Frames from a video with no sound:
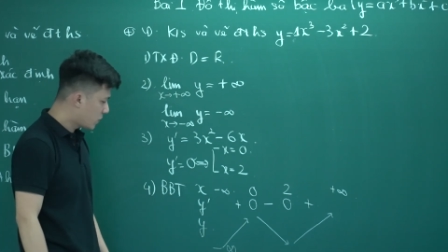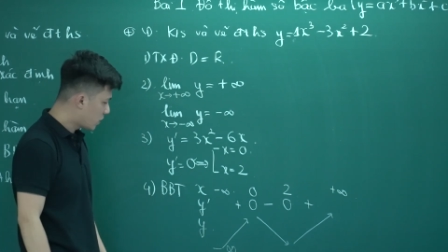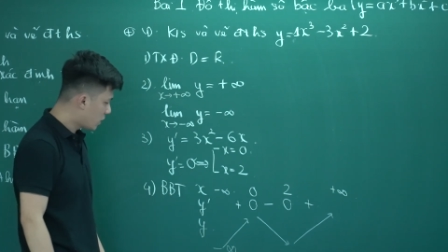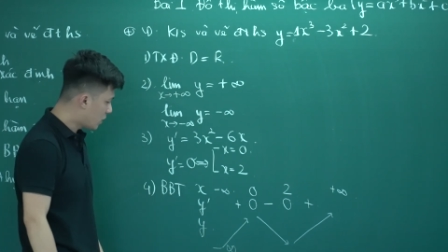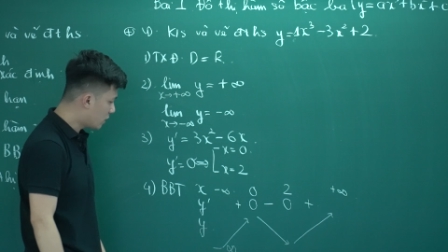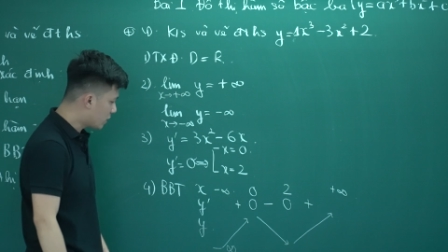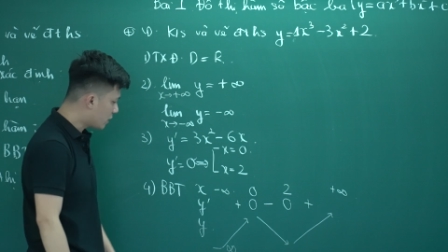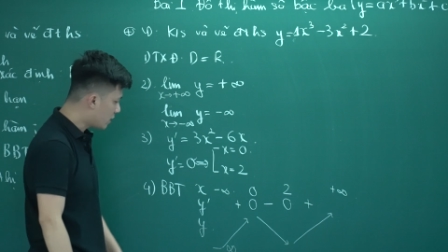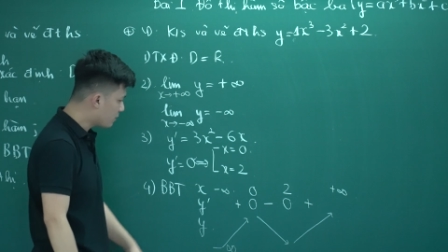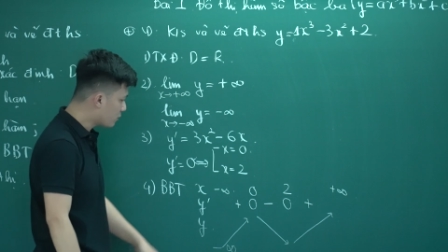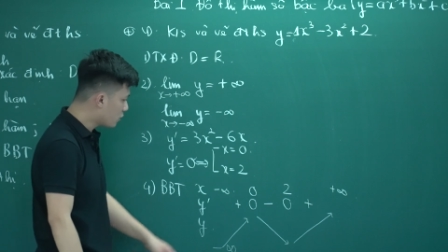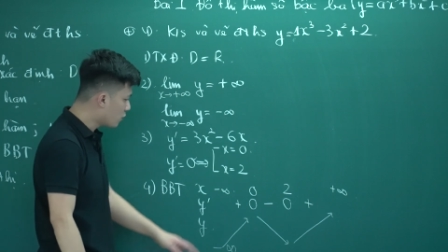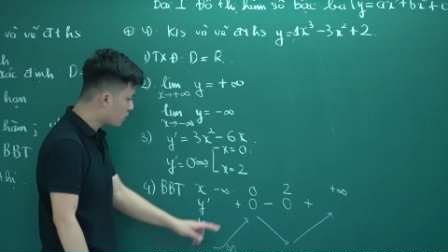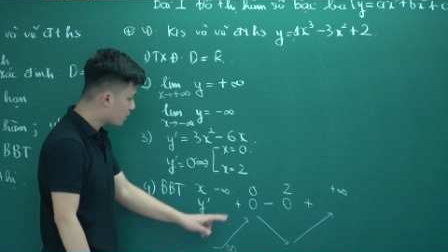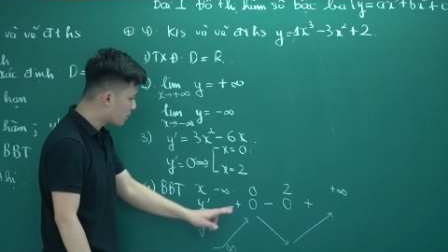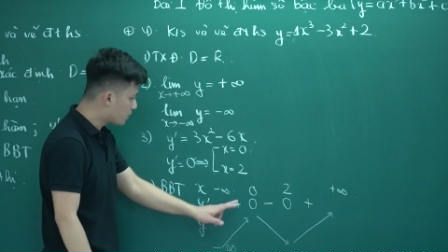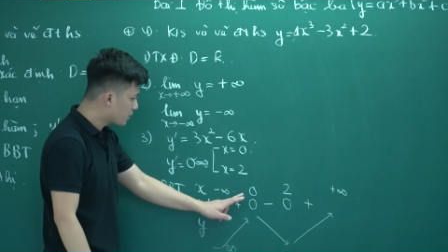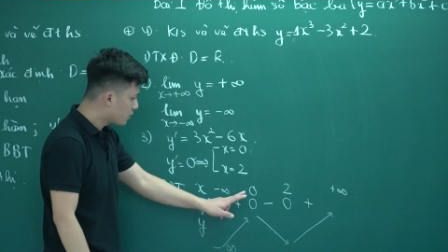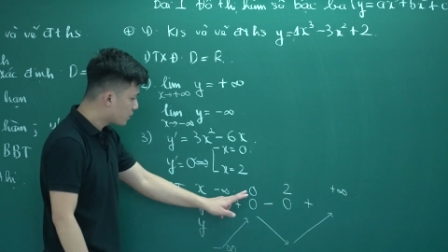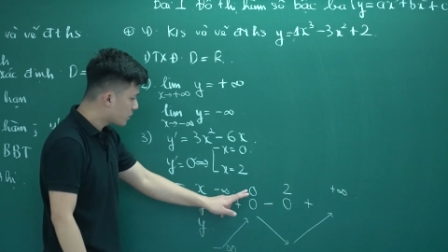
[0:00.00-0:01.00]
rồi tiếp tục
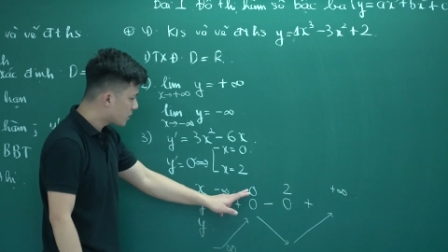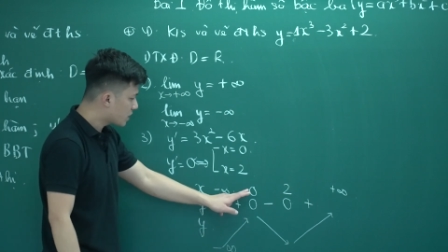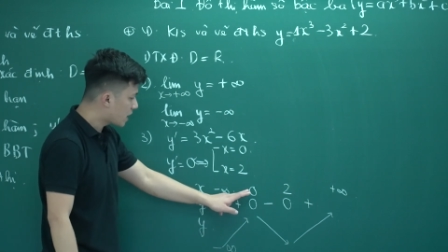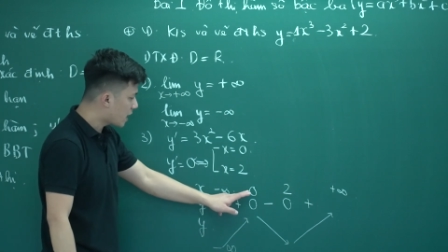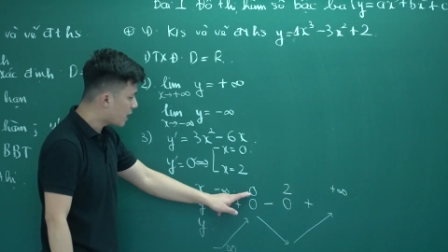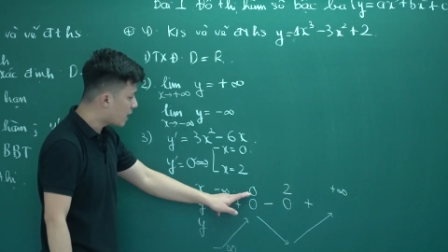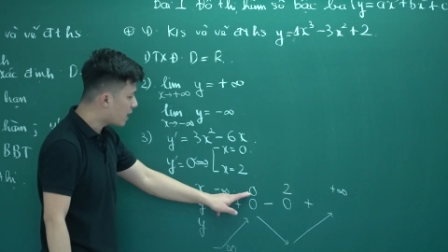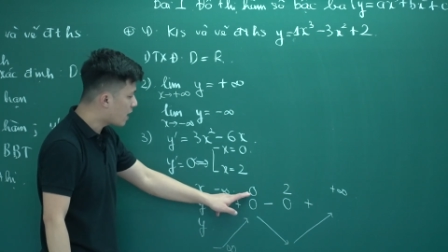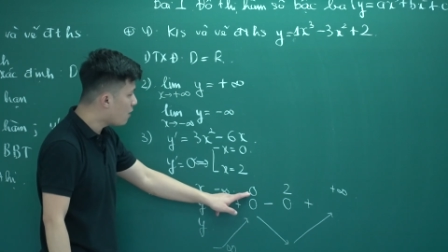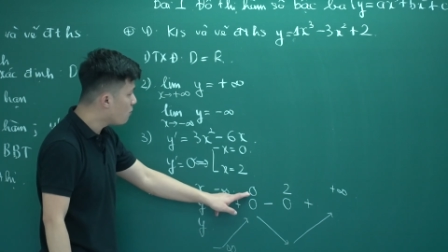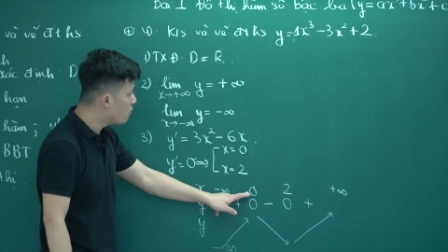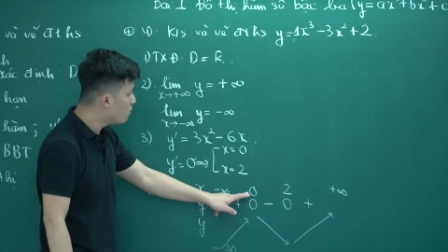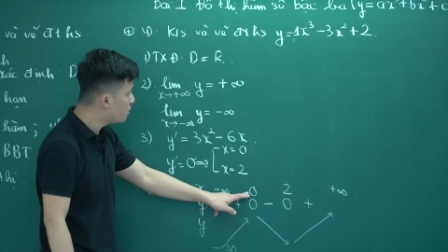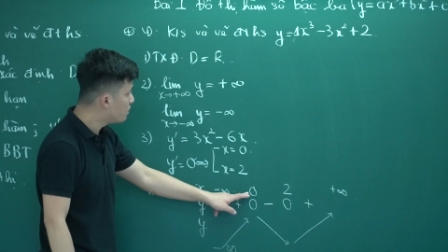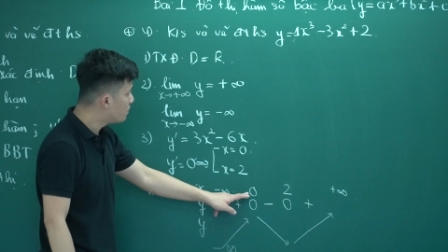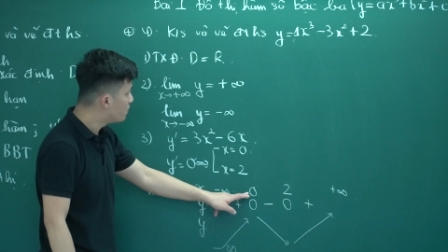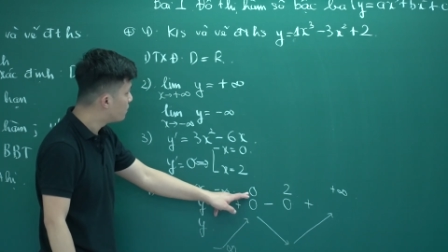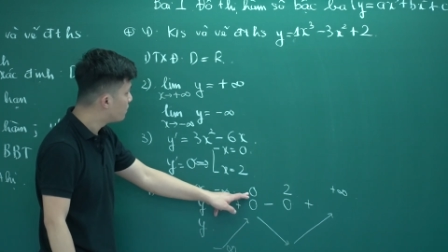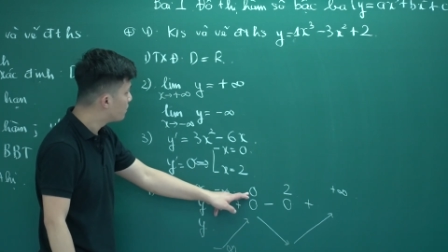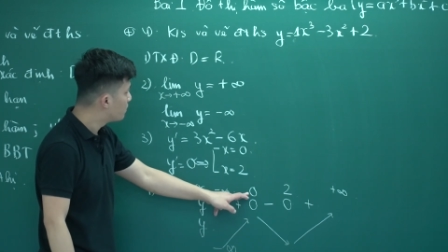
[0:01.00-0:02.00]
tại
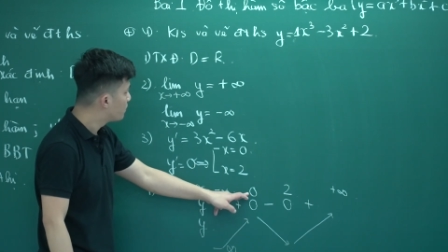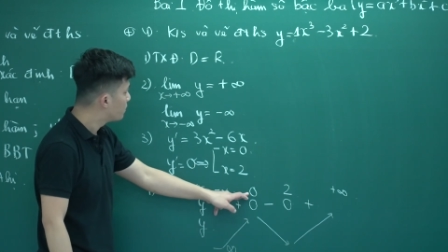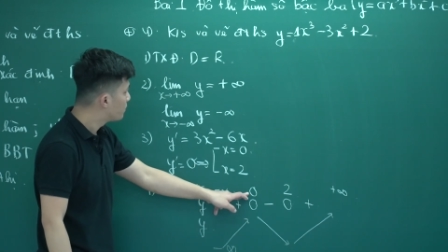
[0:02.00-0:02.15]
không